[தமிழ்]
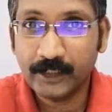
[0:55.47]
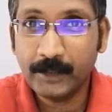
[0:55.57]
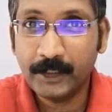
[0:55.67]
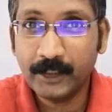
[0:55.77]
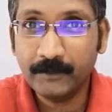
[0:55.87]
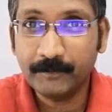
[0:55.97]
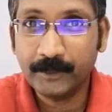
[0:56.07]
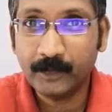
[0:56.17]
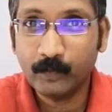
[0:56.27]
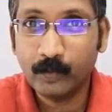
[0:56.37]
எளிமையாக
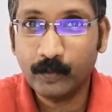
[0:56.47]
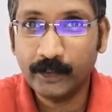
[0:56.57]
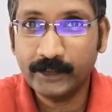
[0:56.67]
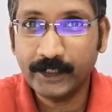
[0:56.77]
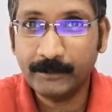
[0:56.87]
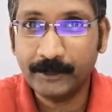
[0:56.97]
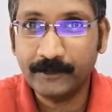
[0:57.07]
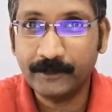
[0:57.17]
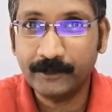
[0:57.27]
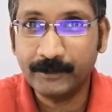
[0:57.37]
உங்களுடைய
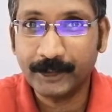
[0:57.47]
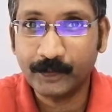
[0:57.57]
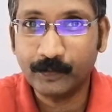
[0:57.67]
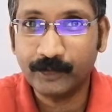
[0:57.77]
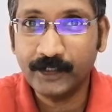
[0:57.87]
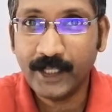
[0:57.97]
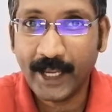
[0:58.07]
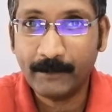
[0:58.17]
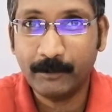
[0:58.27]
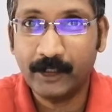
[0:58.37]
திறன்பேசியை வந்து மற்றவங்க வந்து
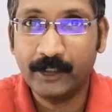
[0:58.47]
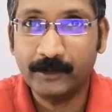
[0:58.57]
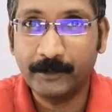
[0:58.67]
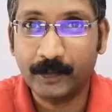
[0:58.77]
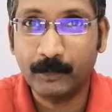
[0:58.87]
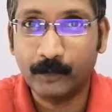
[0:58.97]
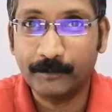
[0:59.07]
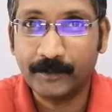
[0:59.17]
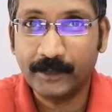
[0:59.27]
ஹேக் பண்ணலான்னு பார்க்க போகிறோம்